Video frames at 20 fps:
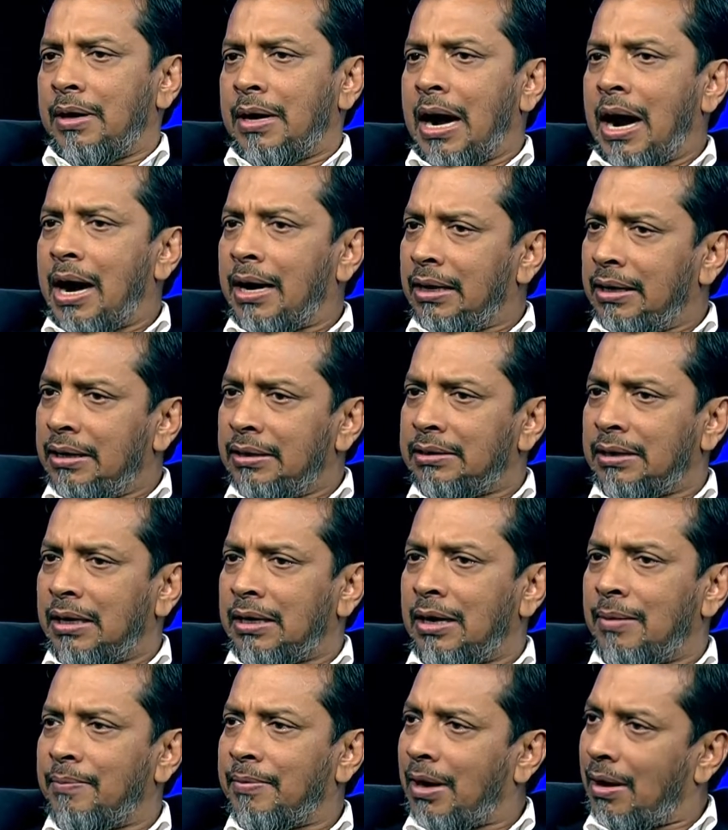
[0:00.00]
গাড়ি যারা
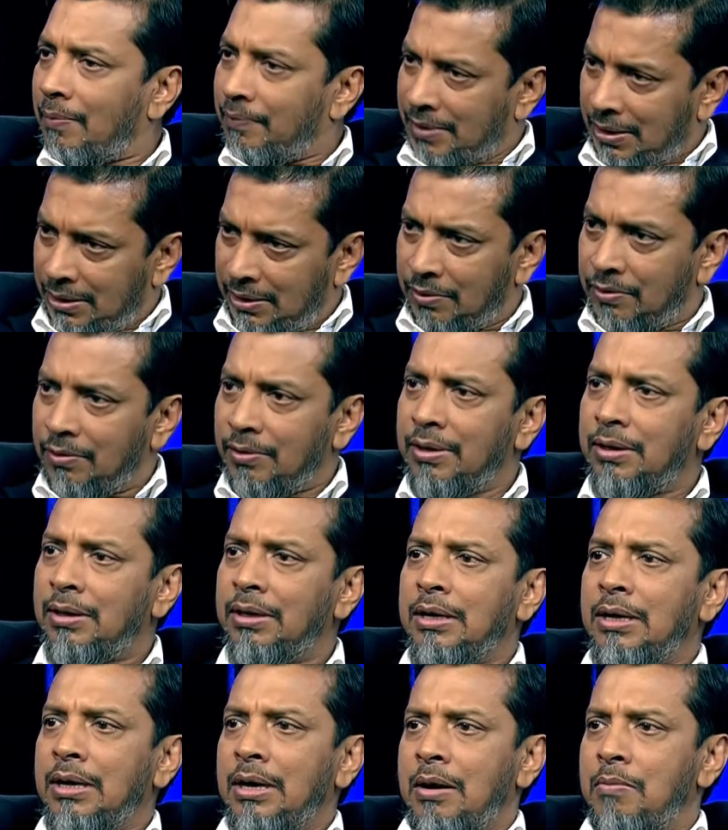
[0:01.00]
আমরা আমদানি করি
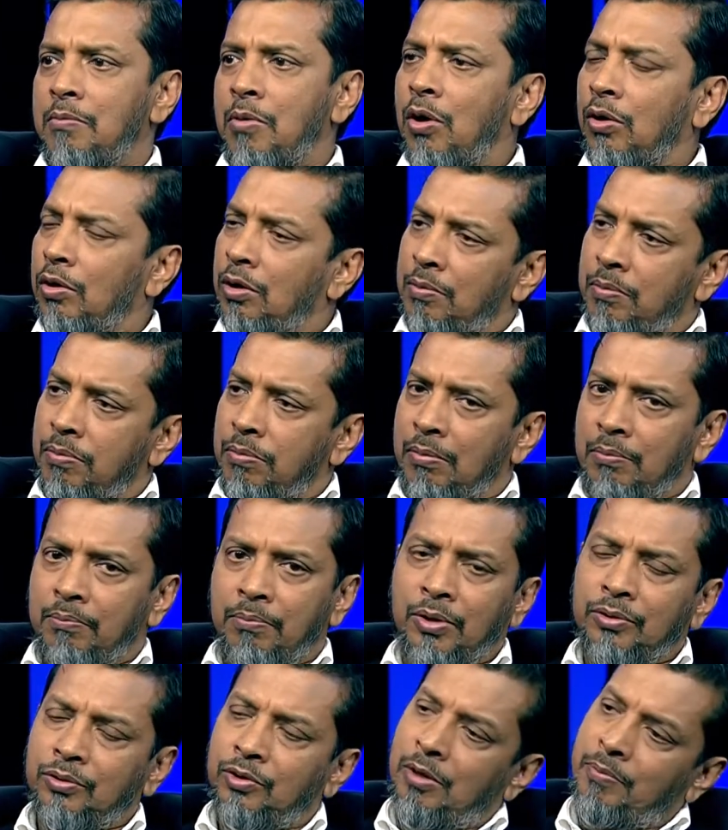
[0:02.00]
মংলা
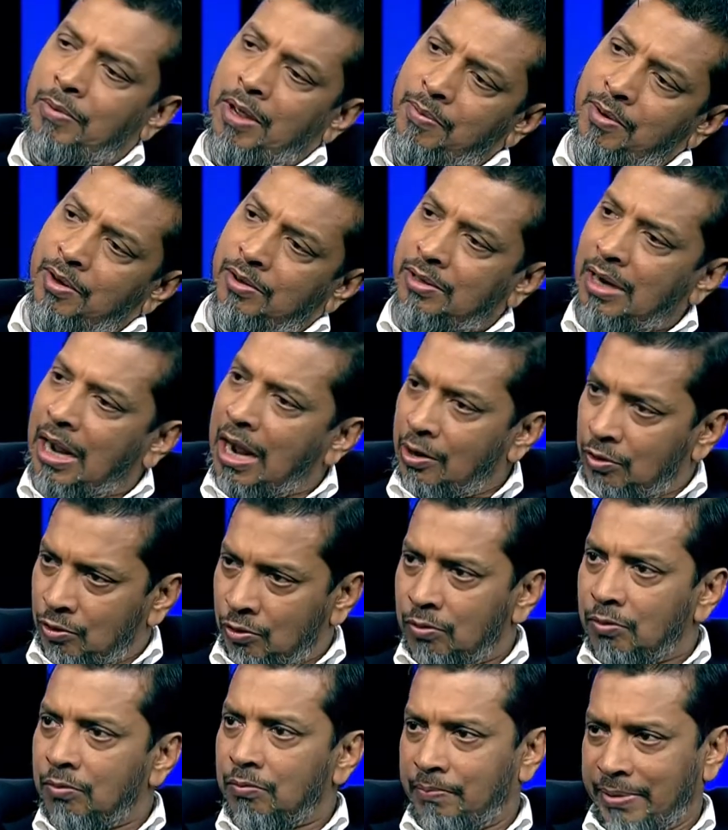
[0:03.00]
বন্দরের ব্যবহারটা আরও
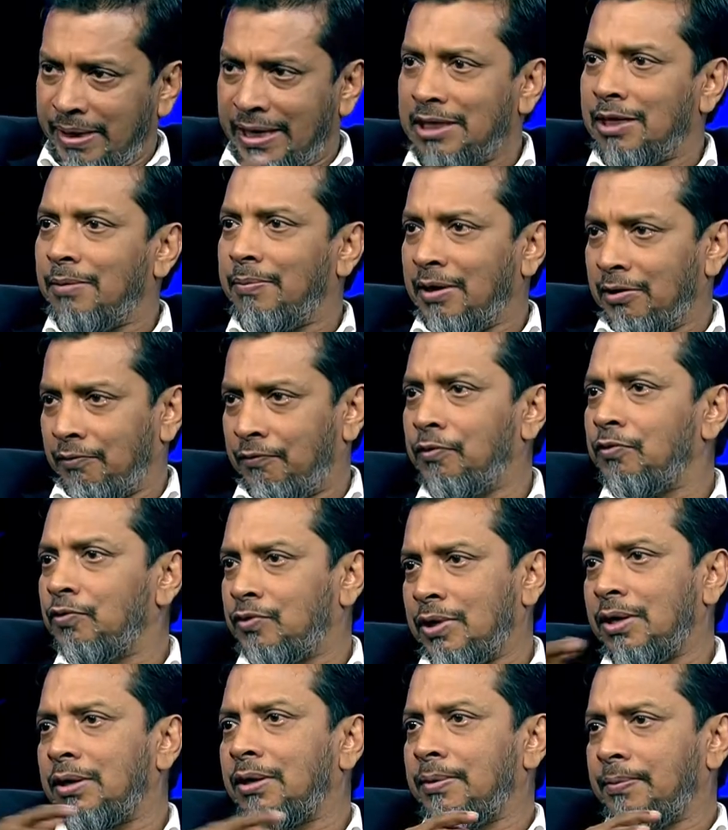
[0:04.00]
বেড়ে যাবে ইন
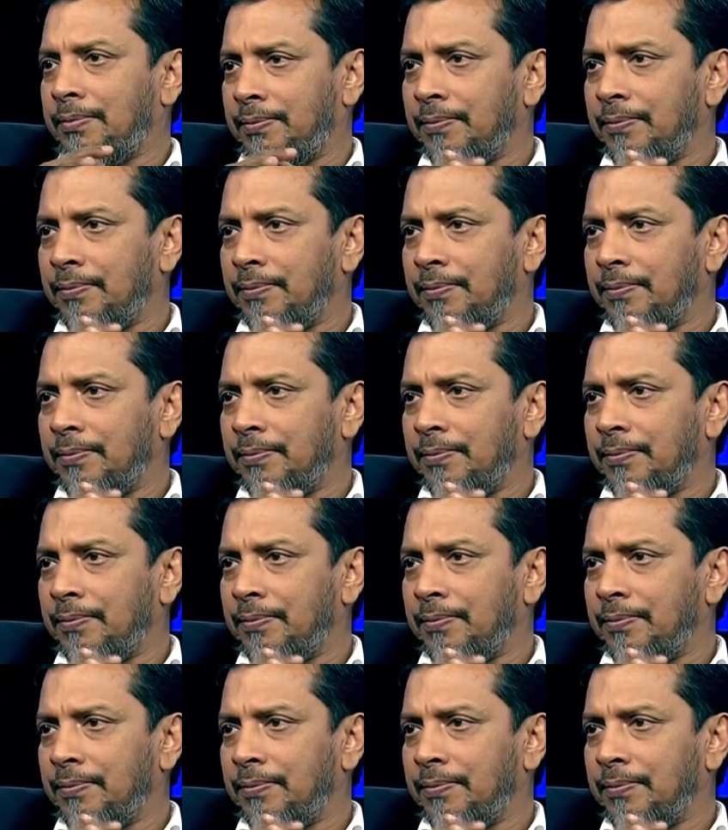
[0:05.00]
ফিউচারে